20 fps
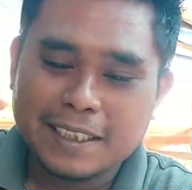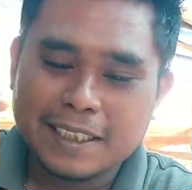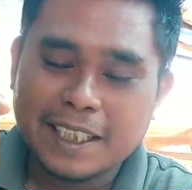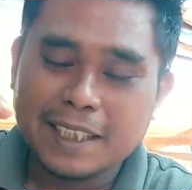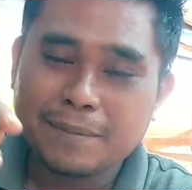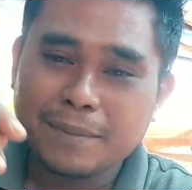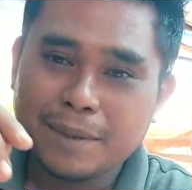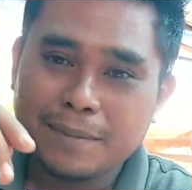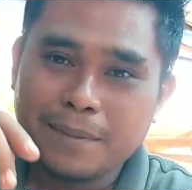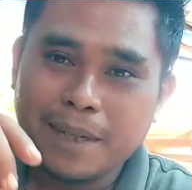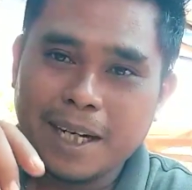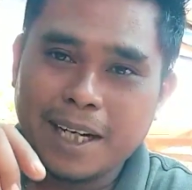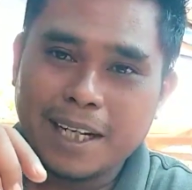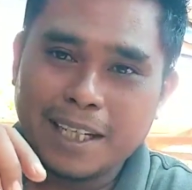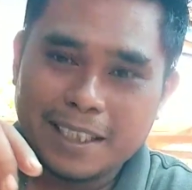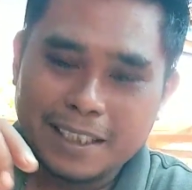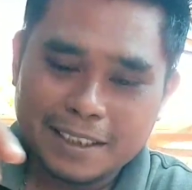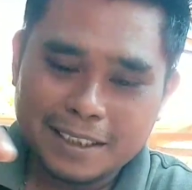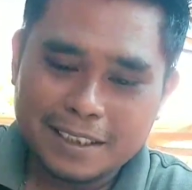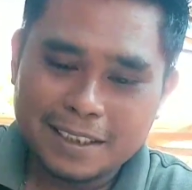Yang
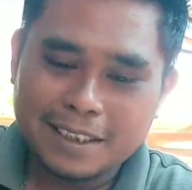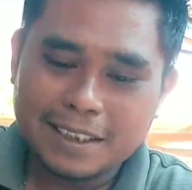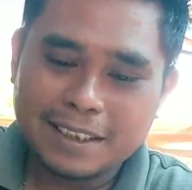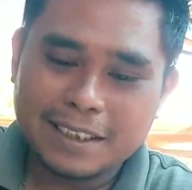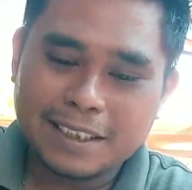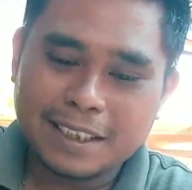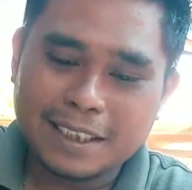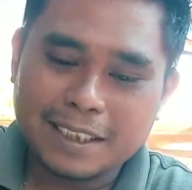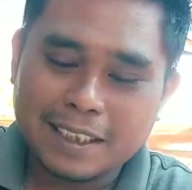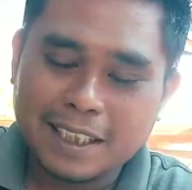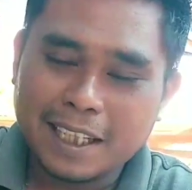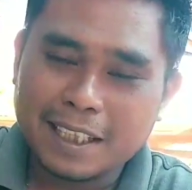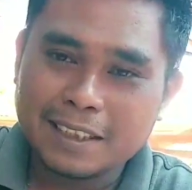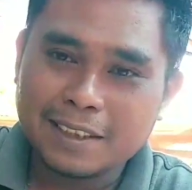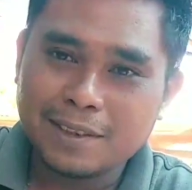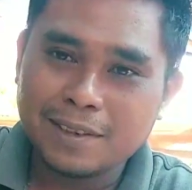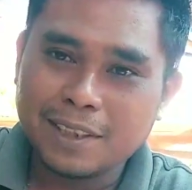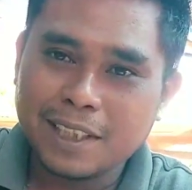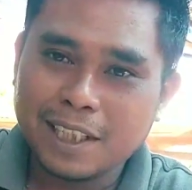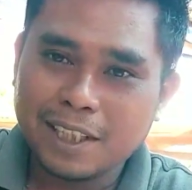membahas
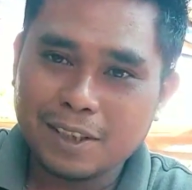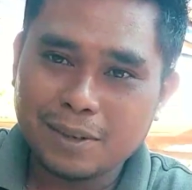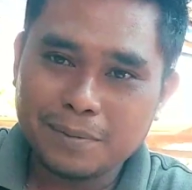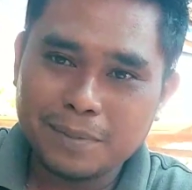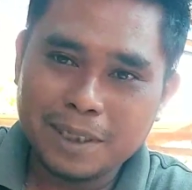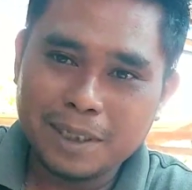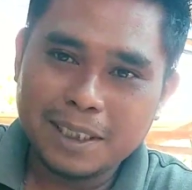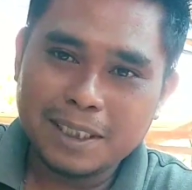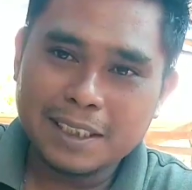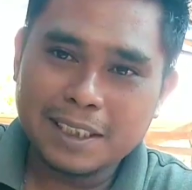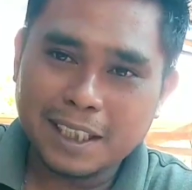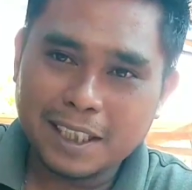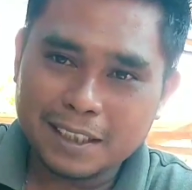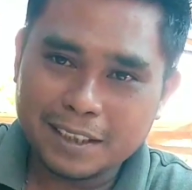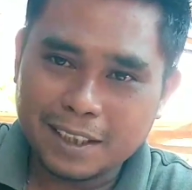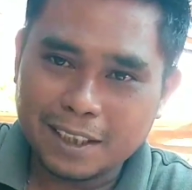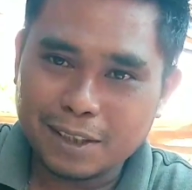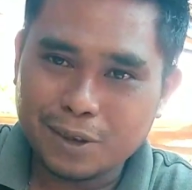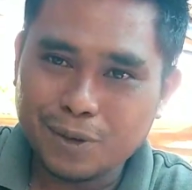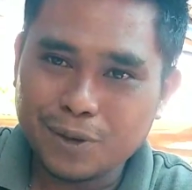tentang dunia hobi salah
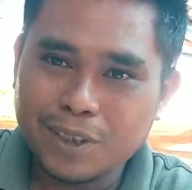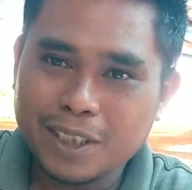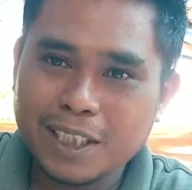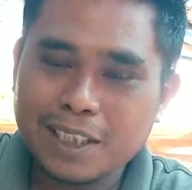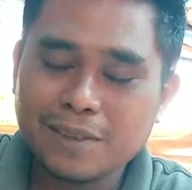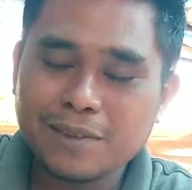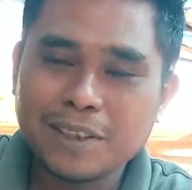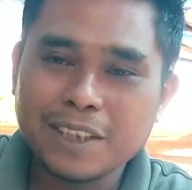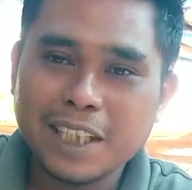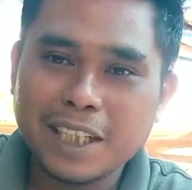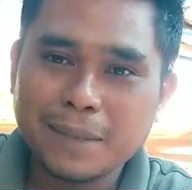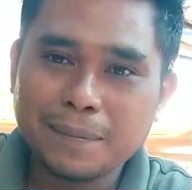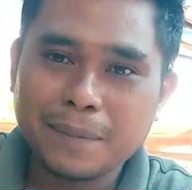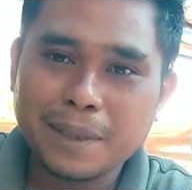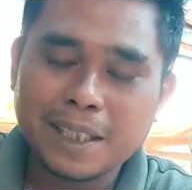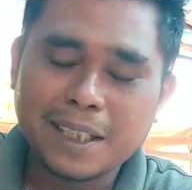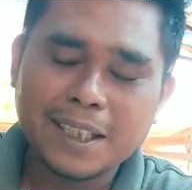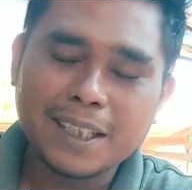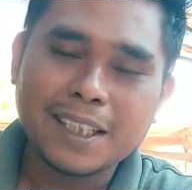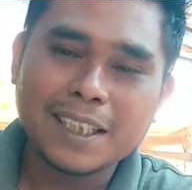satunya dunia
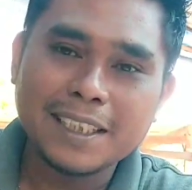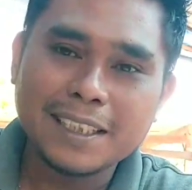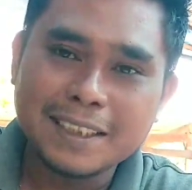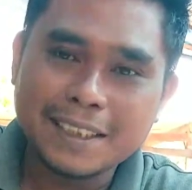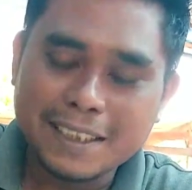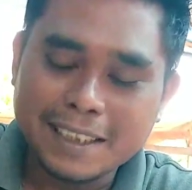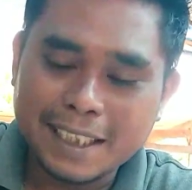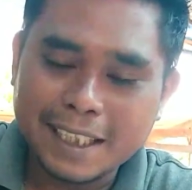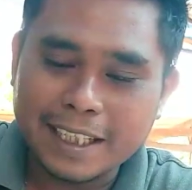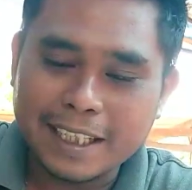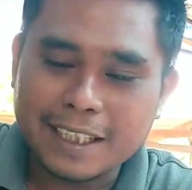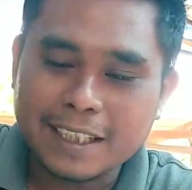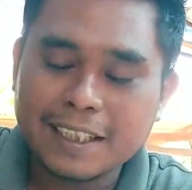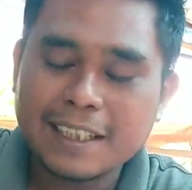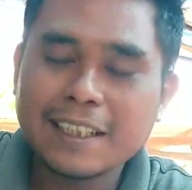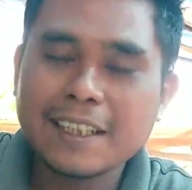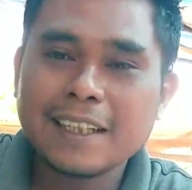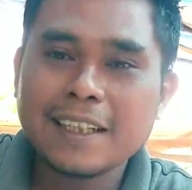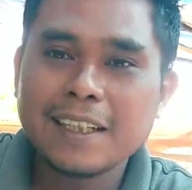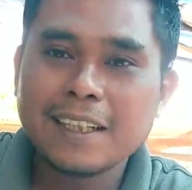perkelincian
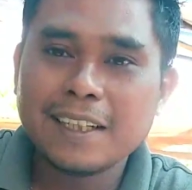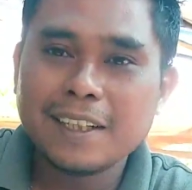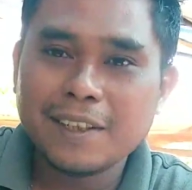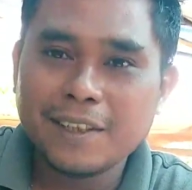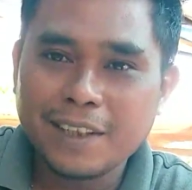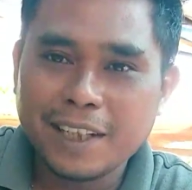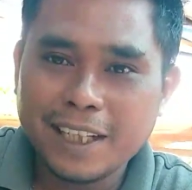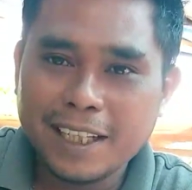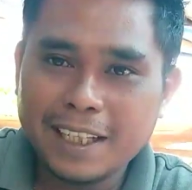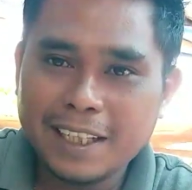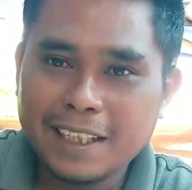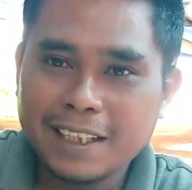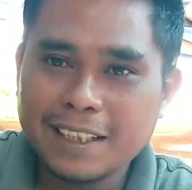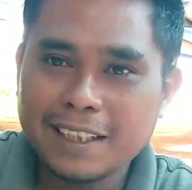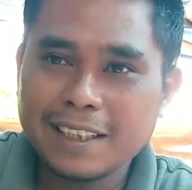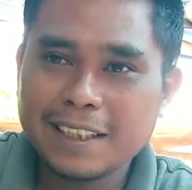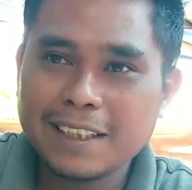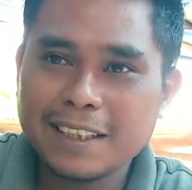Oke